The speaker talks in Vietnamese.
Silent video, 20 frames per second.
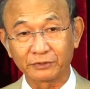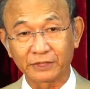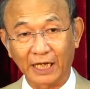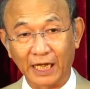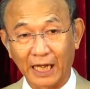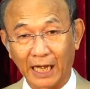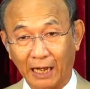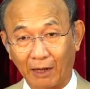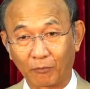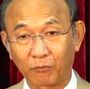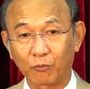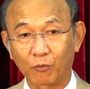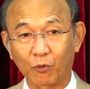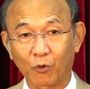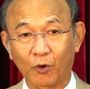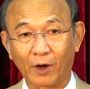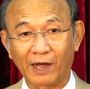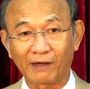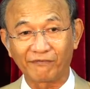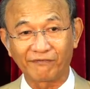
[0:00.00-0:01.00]
ta học
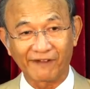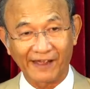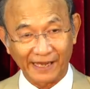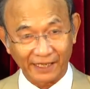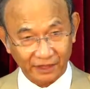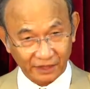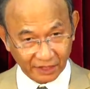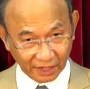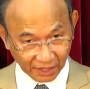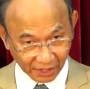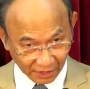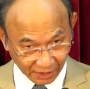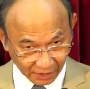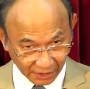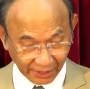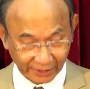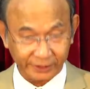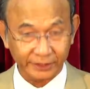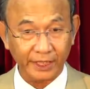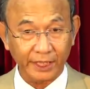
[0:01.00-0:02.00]
qua văn tự
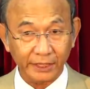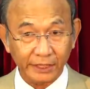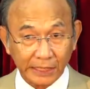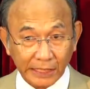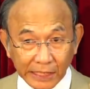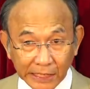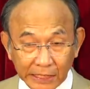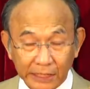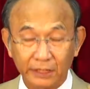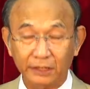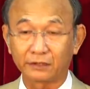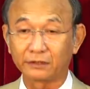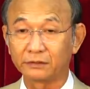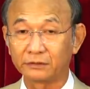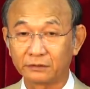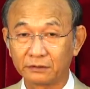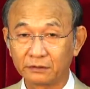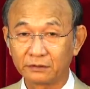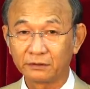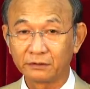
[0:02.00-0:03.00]
là Thánh Kinh,
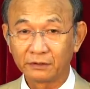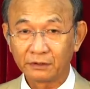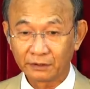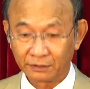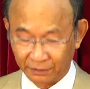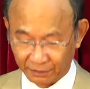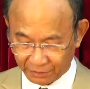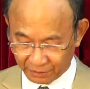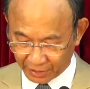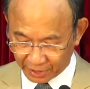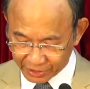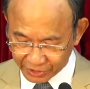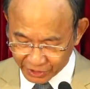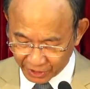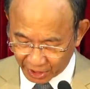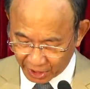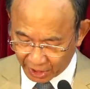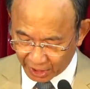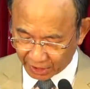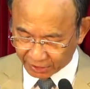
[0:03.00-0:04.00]
nó
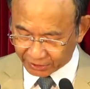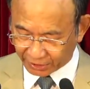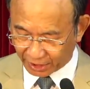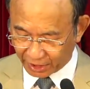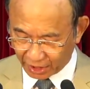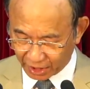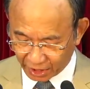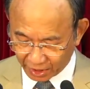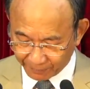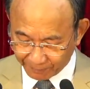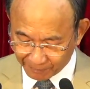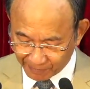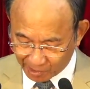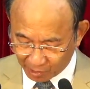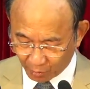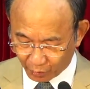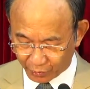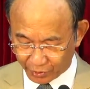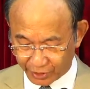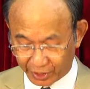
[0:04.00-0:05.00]
trở thành lời
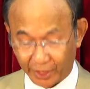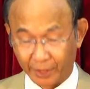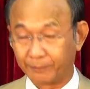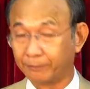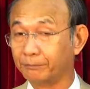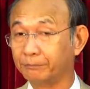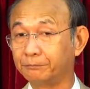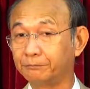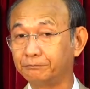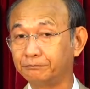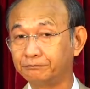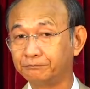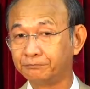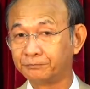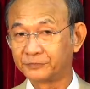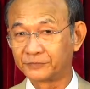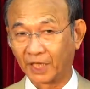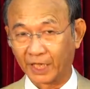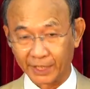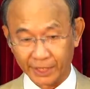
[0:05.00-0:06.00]
mầu nhiệm,
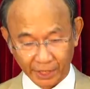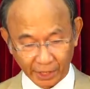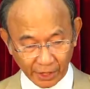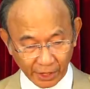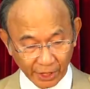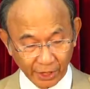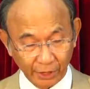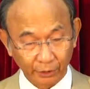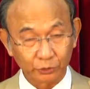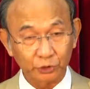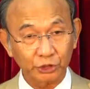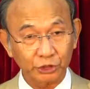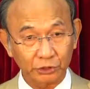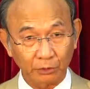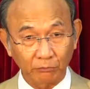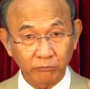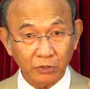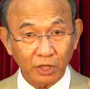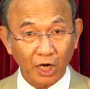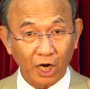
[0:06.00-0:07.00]
thành những điều
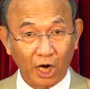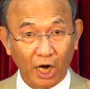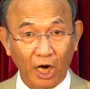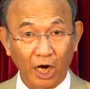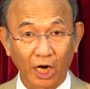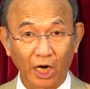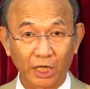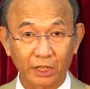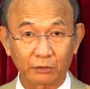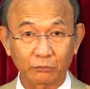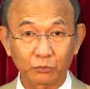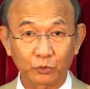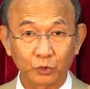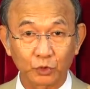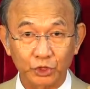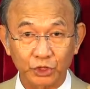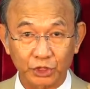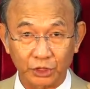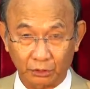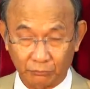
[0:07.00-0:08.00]
sống còn ở trong
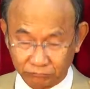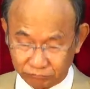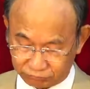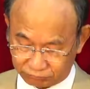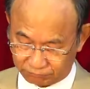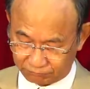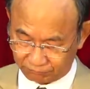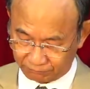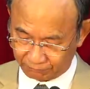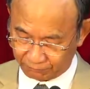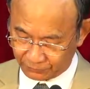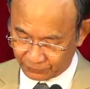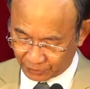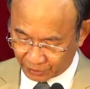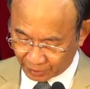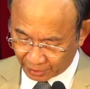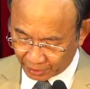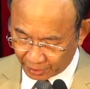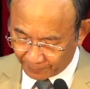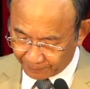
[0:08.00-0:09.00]
cuộc sống,
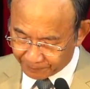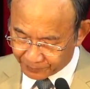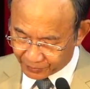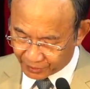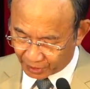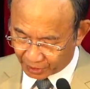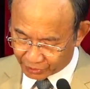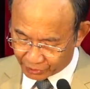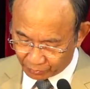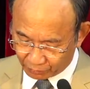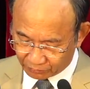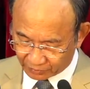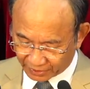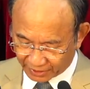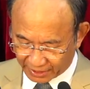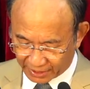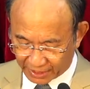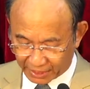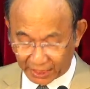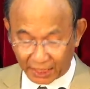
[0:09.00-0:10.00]
giúp cho chúng
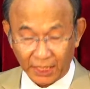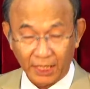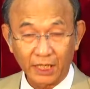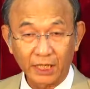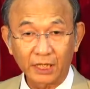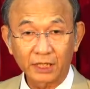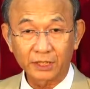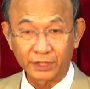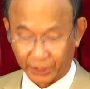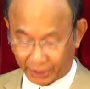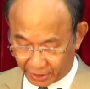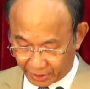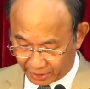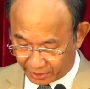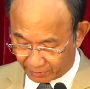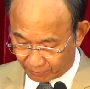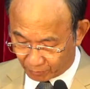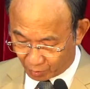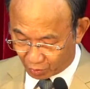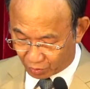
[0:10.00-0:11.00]
ta trở
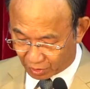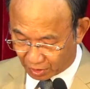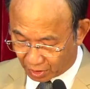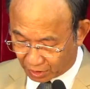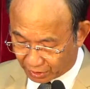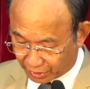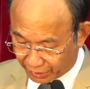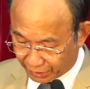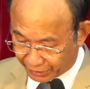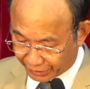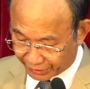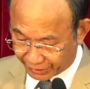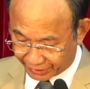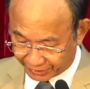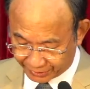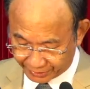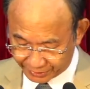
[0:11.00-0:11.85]
nên một con người